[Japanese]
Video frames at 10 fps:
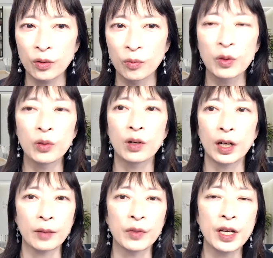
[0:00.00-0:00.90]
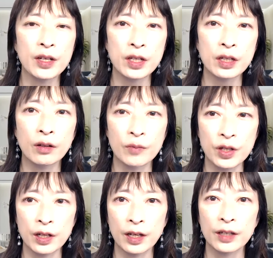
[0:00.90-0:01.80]
思う方もいらっしゃるかも
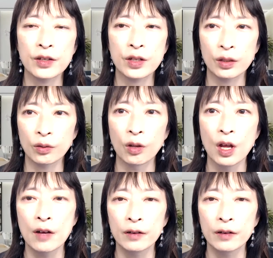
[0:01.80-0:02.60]
しれないんですけど、